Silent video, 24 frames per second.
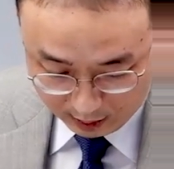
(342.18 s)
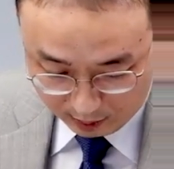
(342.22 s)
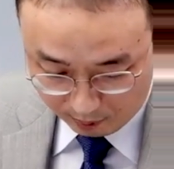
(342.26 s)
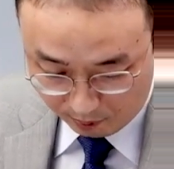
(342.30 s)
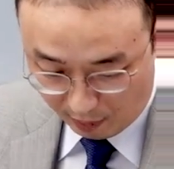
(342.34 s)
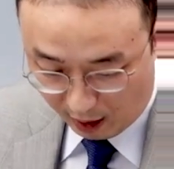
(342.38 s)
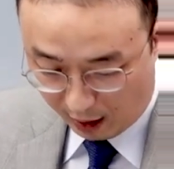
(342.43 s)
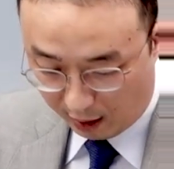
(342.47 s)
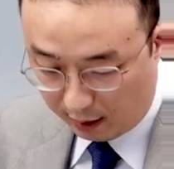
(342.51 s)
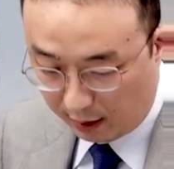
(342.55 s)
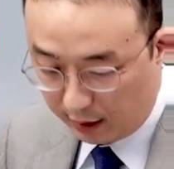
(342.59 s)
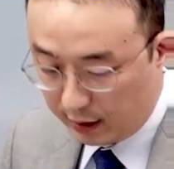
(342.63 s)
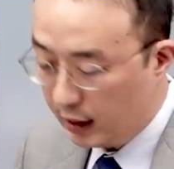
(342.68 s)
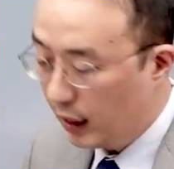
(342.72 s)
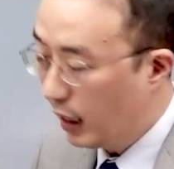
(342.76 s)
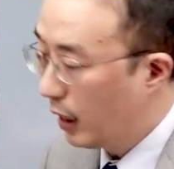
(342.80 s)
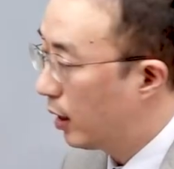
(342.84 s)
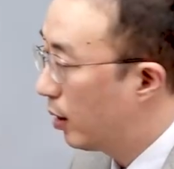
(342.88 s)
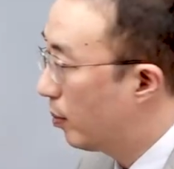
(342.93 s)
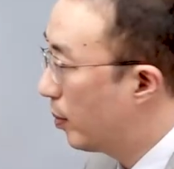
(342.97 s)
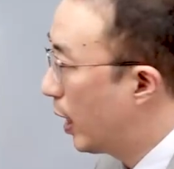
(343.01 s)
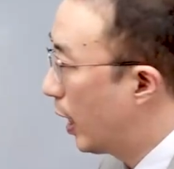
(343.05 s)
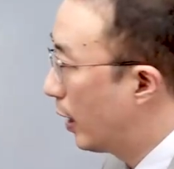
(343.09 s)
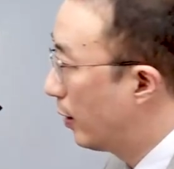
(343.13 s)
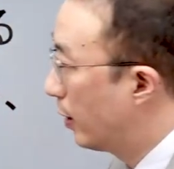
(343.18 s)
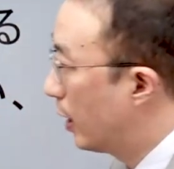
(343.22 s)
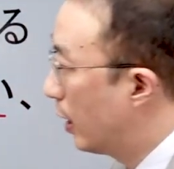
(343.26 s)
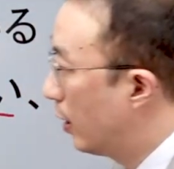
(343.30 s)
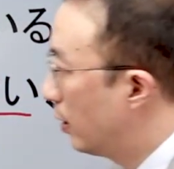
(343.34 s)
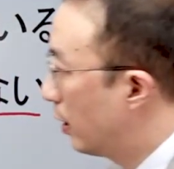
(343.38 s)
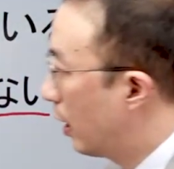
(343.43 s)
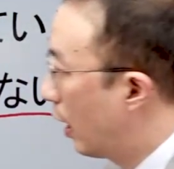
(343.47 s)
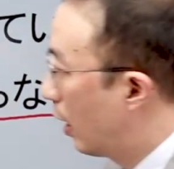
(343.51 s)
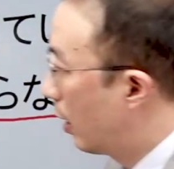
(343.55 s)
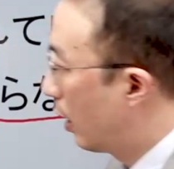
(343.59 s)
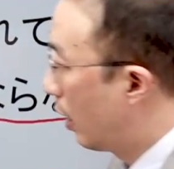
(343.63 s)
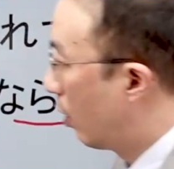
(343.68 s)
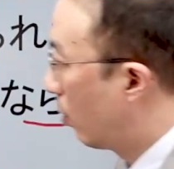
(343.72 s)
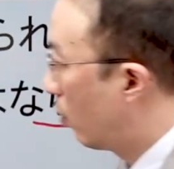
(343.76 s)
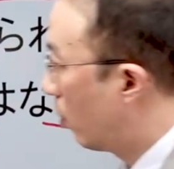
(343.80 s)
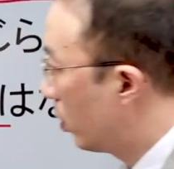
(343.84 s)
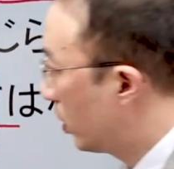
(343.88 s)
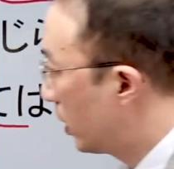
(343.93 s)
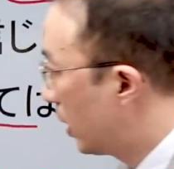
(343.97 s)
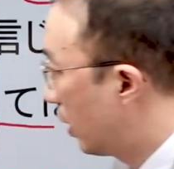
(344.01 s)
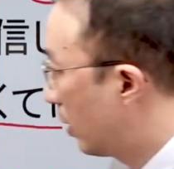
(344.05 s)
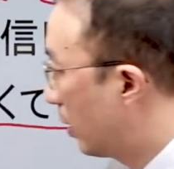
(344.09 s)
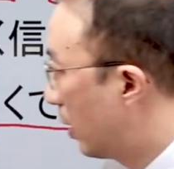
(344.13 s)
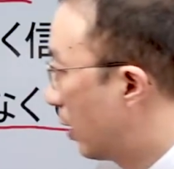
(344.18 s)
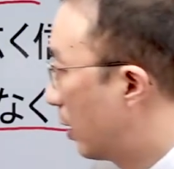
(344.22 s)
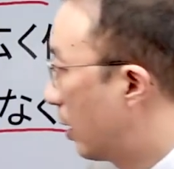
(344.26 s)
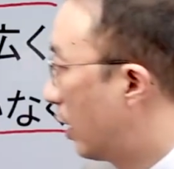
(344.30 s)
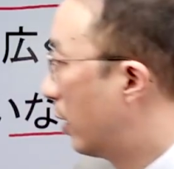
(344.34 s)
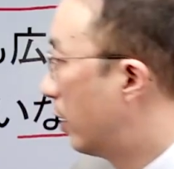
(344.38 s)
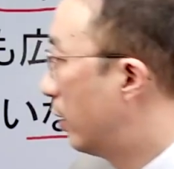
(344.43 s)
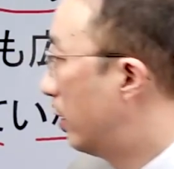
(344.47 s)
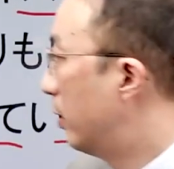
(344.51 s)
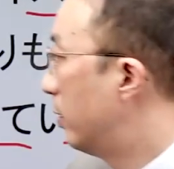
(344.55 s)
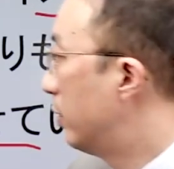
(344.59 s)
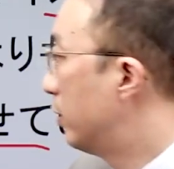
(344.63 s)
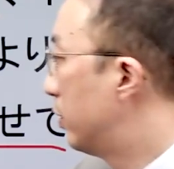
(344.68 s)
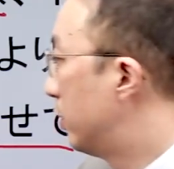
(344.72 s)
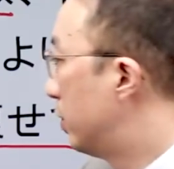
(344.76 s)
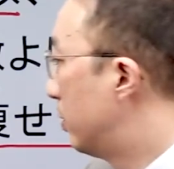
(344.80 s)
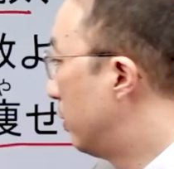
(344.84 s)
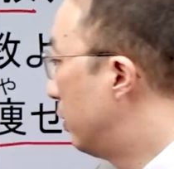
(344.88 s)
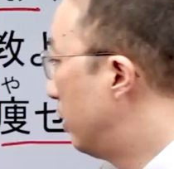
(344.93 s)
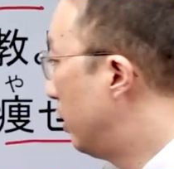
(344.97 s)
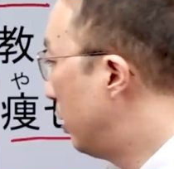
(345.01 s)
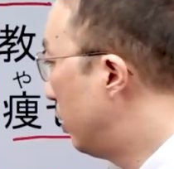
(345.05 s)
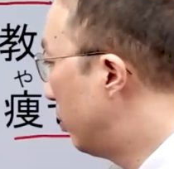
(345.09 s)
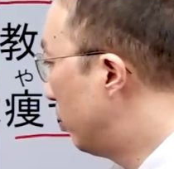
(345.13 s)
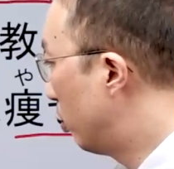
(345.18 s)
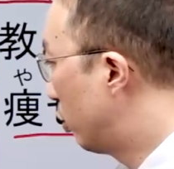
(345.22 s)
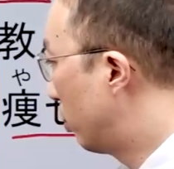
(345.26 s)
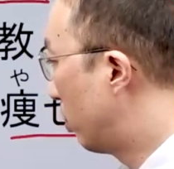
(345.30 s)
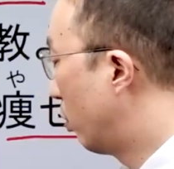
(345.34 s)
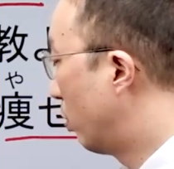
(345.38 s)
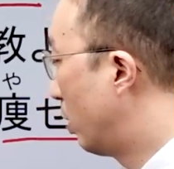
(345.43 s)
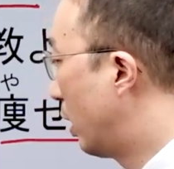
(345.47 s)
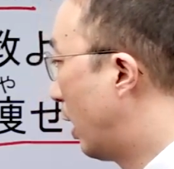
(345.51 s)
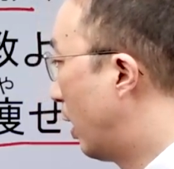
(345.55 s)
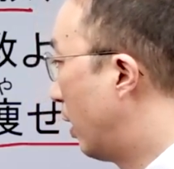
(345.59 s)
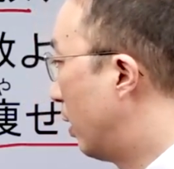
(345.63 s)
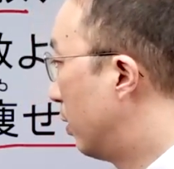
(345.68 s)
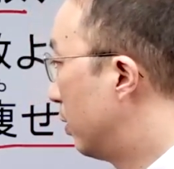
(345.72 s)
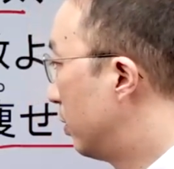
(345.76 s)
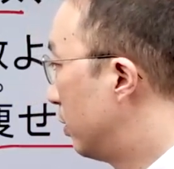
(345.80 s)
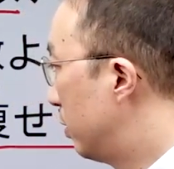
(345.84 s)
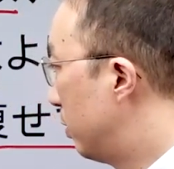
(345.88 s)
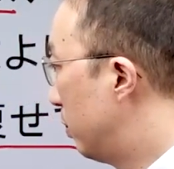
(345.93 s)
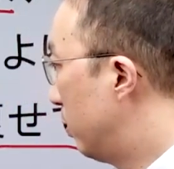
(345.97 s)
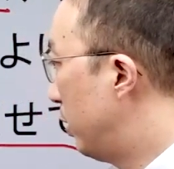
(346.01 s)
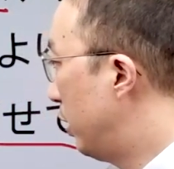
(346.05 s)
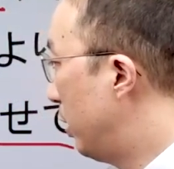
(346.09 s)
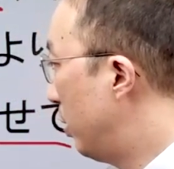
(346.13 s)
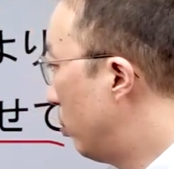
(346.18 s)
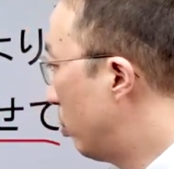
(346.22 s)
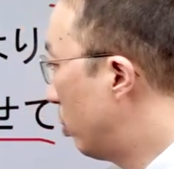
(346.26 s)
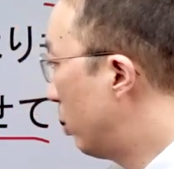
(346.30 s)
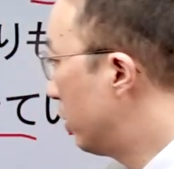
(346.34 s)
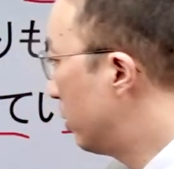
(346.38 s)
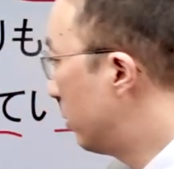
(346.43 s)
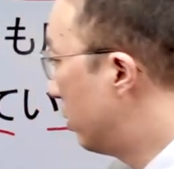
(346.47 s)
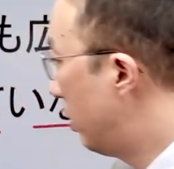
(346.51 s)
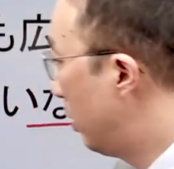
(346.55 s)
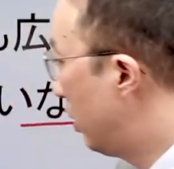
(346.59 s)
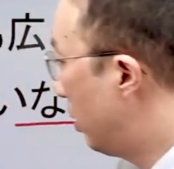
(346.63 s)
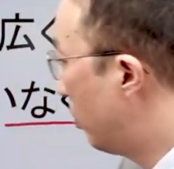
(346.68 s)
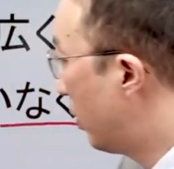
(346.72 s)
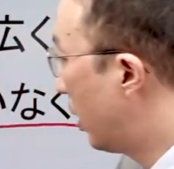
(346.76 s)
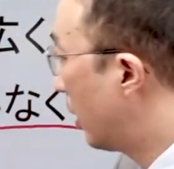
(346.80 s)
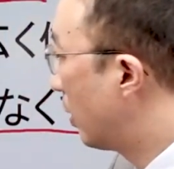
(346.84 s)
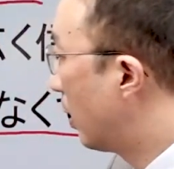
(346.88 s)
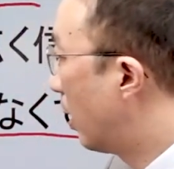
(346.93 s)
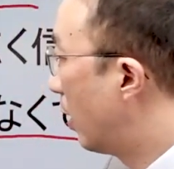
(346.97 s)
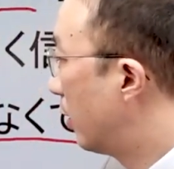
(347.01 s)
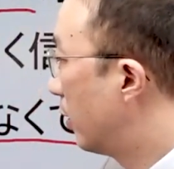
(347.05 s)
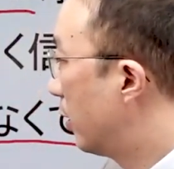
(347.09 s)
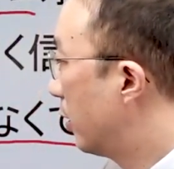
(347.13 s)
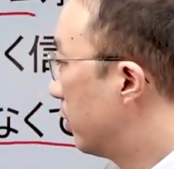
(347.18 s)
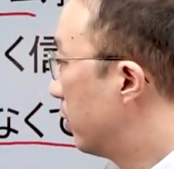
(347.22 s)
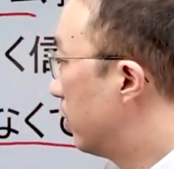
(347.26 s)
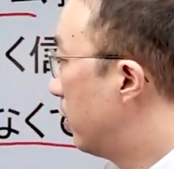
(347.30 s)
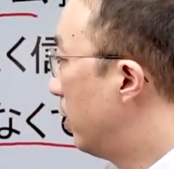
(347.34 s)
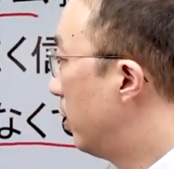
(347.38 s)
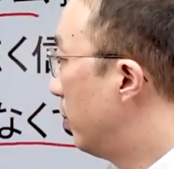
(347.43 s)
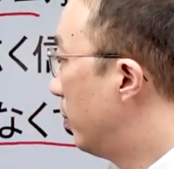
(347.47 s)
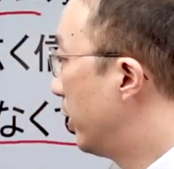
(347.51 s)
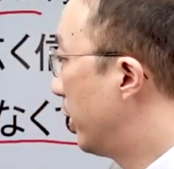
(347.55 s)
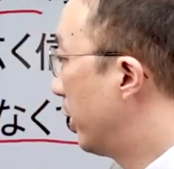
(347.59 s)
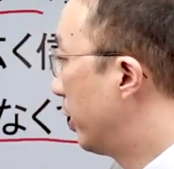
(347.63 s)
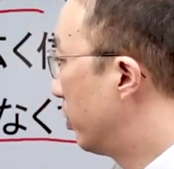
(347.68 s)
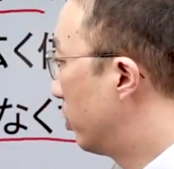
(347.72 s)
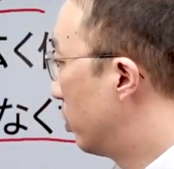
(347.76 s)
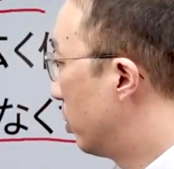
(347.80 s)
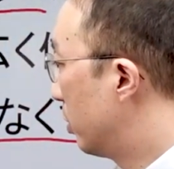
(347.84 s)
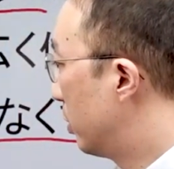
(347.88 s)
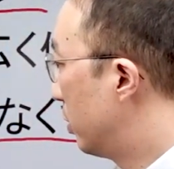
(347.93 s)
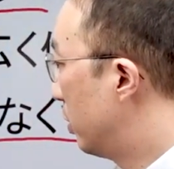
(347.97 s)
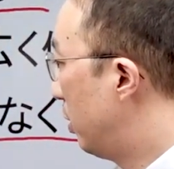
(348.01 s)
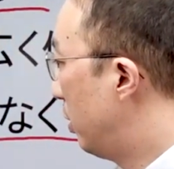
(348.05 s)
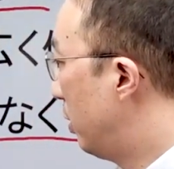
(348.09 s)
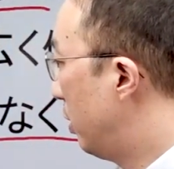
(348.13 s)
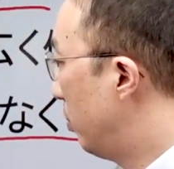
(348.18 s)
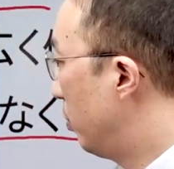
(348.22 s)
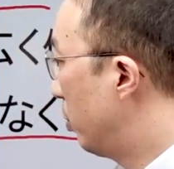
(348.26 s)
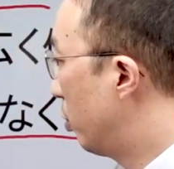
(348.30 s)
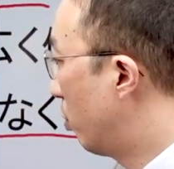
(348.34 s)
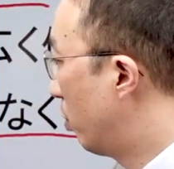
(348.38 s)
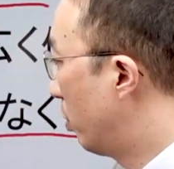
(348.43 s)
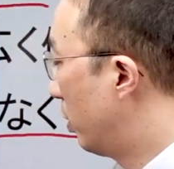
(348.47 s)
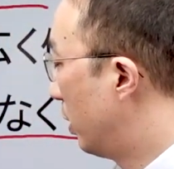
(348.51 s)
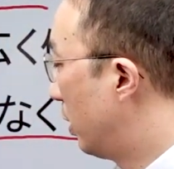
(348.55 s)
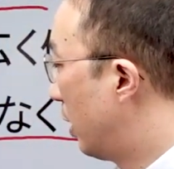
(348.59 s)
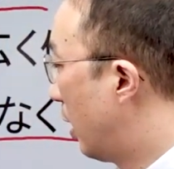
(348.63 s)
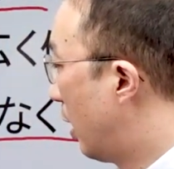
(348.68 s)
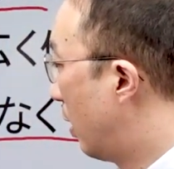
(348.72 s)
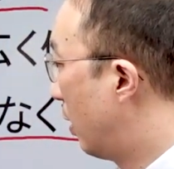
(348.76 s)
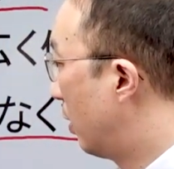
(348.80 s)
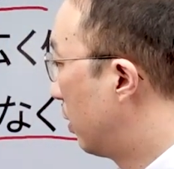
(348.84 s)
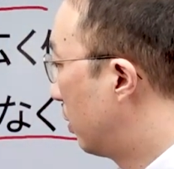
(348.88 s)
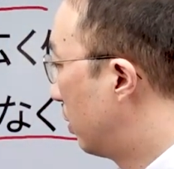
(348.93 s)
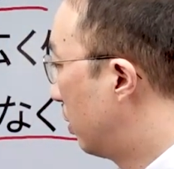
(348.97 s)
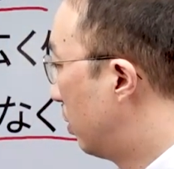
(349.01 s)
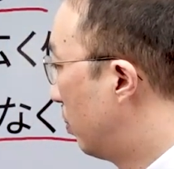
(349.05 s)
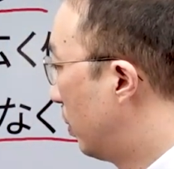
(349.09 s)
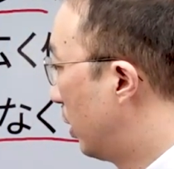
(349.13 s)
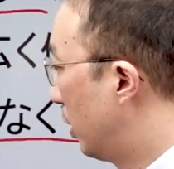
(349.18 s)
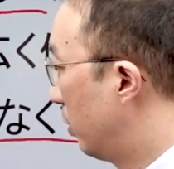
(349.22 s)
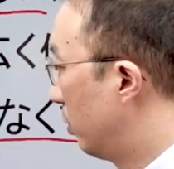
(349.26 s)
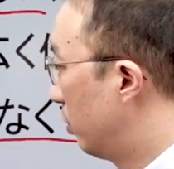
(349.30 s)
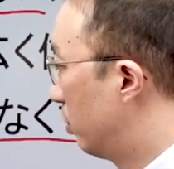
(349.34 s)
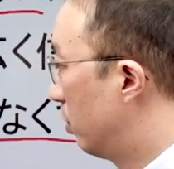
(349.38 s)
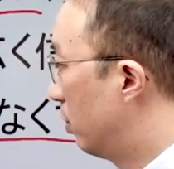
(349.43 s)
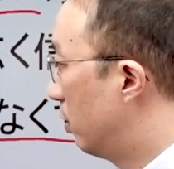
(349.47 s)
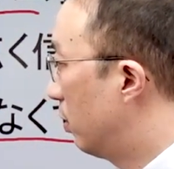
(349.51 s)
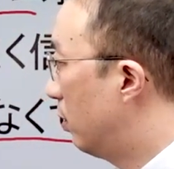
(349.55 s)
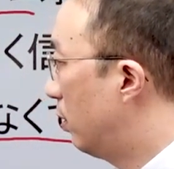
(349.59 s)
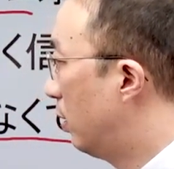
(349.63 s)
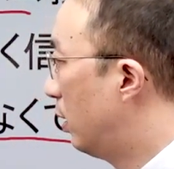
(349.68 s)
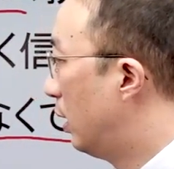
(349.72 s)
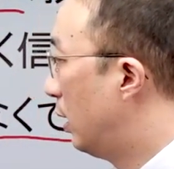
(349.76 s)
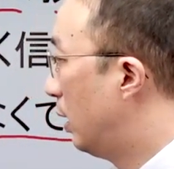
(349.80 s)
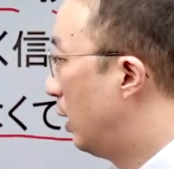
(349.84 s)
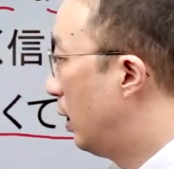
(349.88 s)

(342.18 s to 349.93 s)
마르지 않으면 안 된다라고 생각하는 스리무교다. 스리무는 슬림하다 할 때 슬림이 되겠죠. 슬림교이다. 그런 말이죠.